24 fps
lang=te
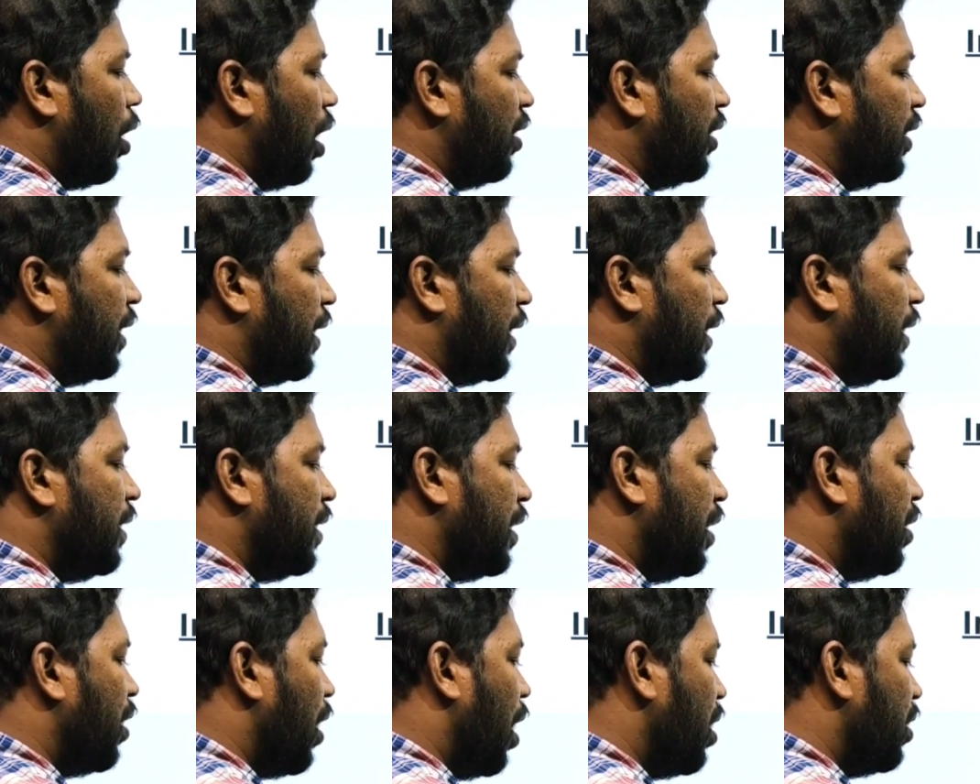
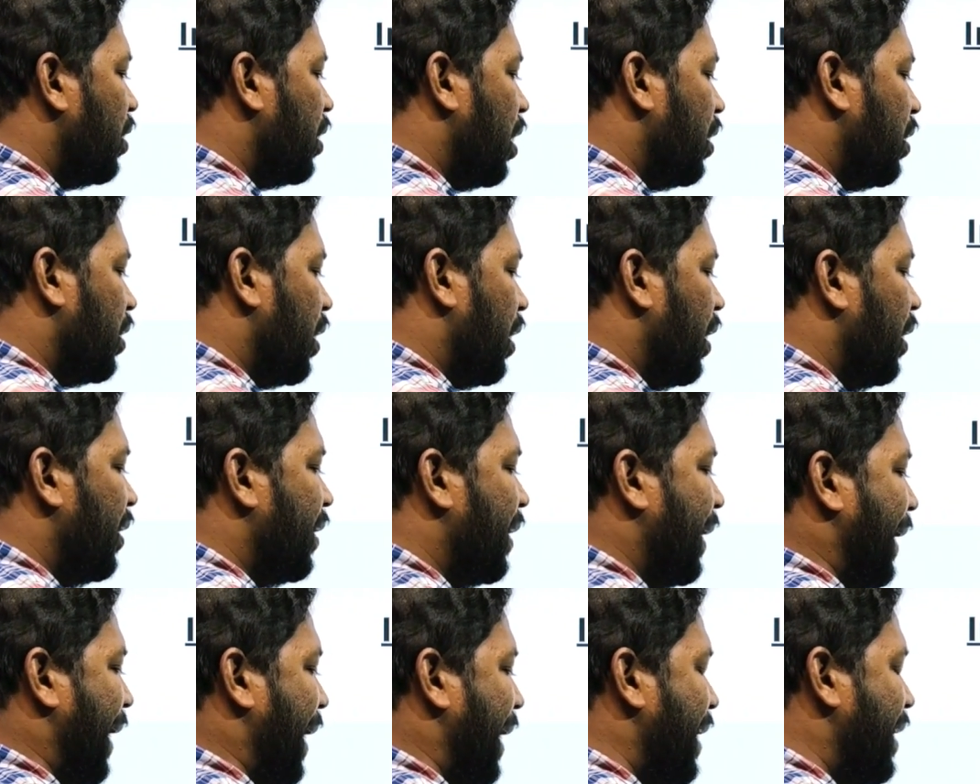కన్కరెంట్ అండ్ నాన్
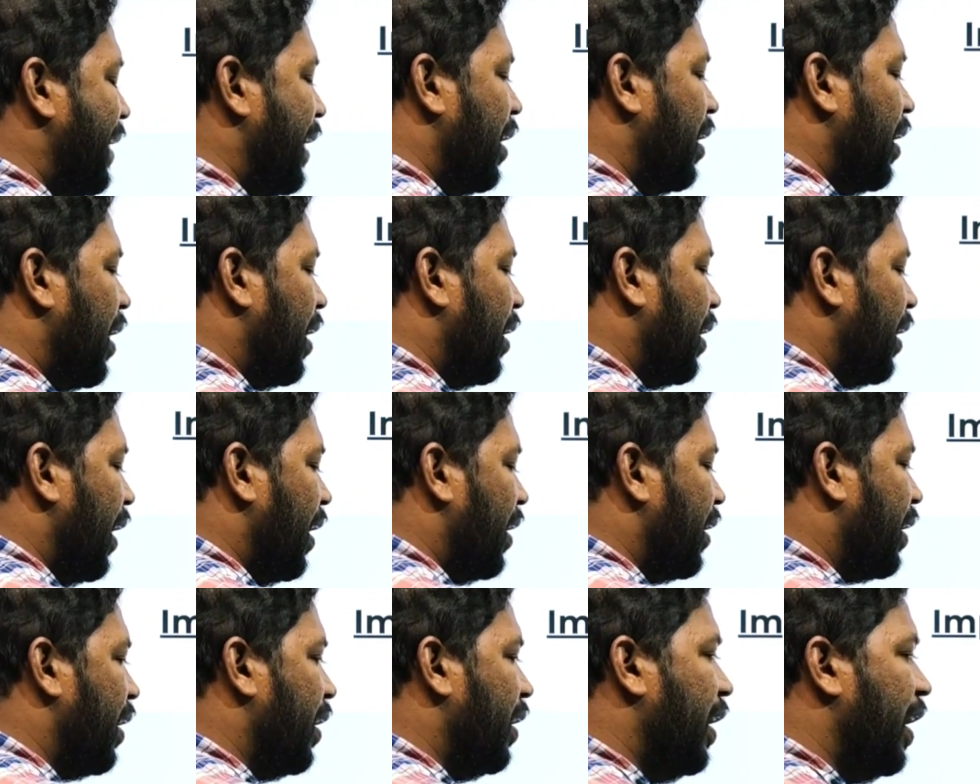కన్కరెంట్ లైక్ అండ్
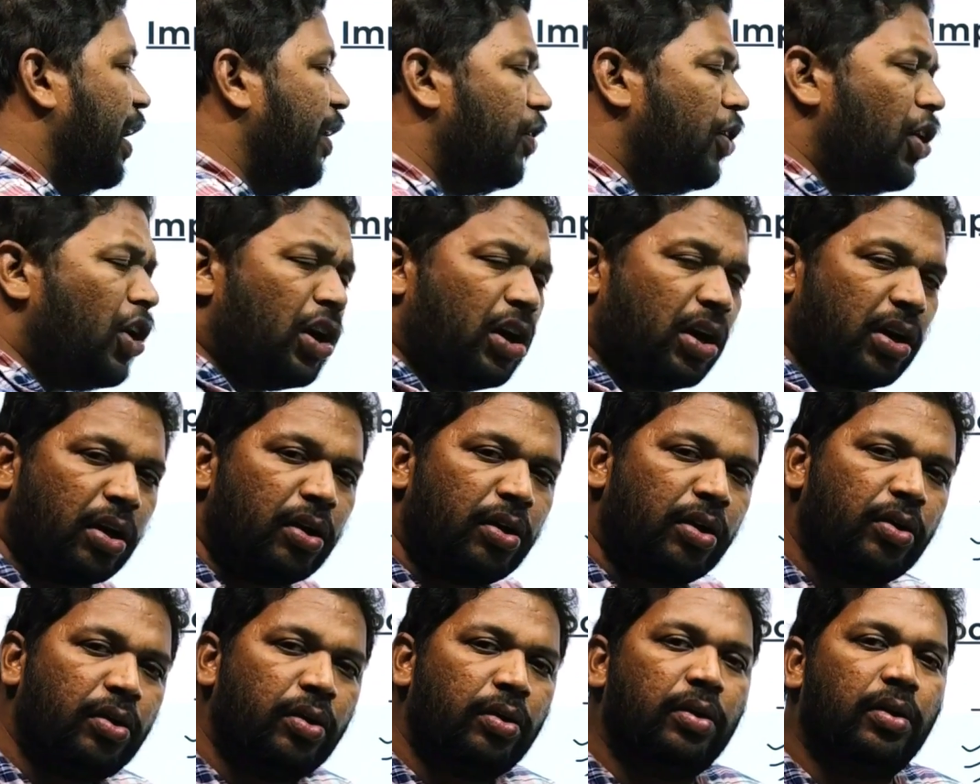అన్లైక్ ఏవో ఒక
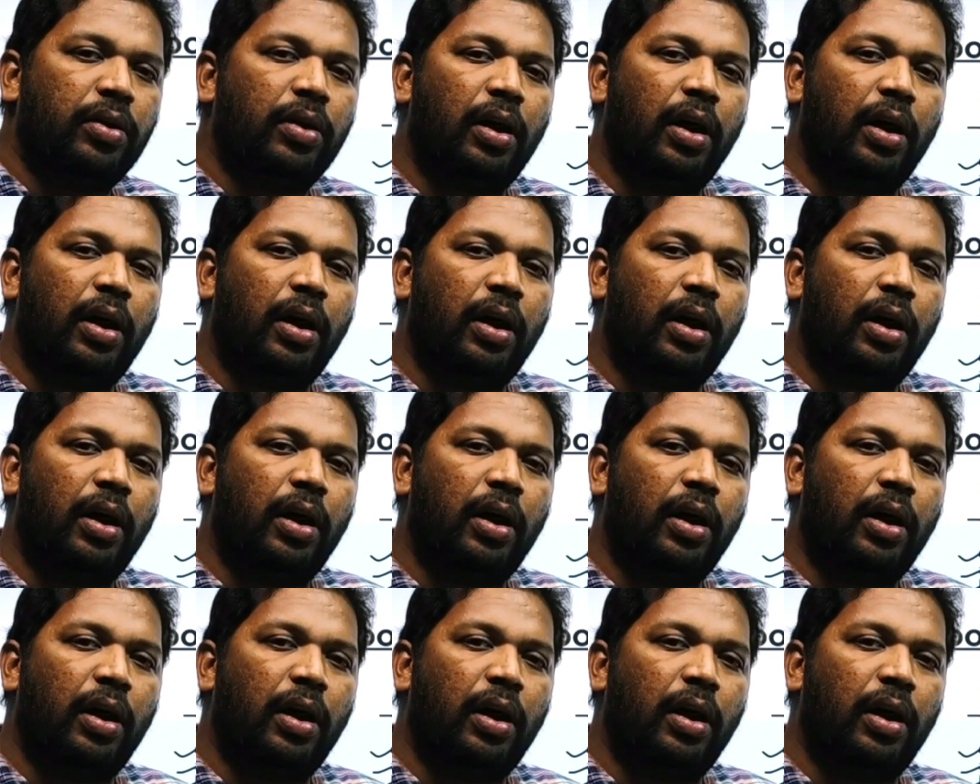రెండు